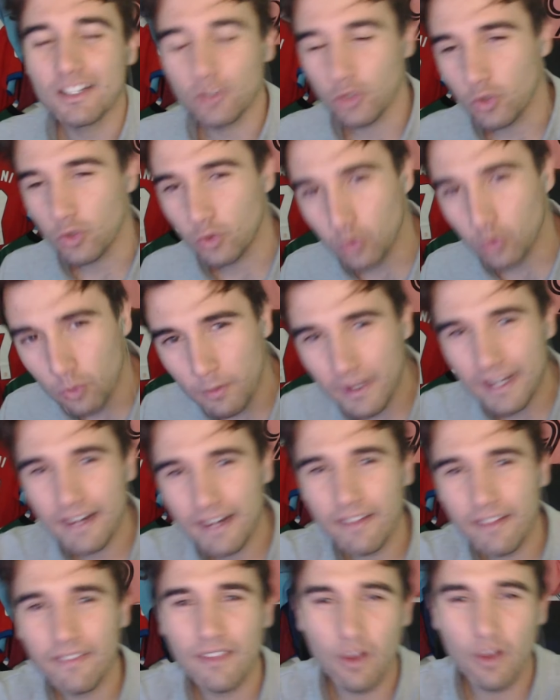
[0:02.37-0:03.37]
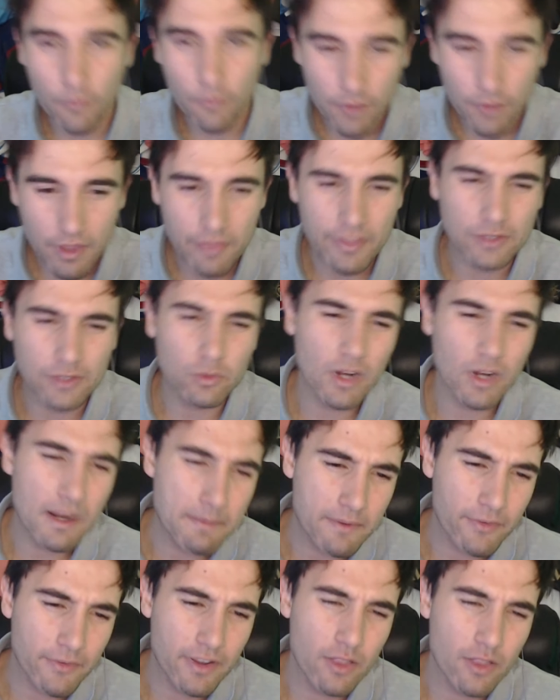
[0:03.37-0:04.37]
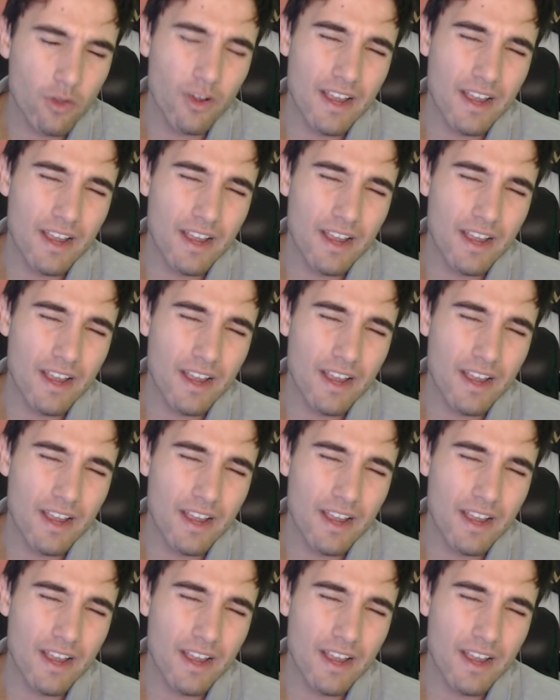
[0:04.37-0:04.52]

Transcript: youtuber de confianza, tu canal preferido,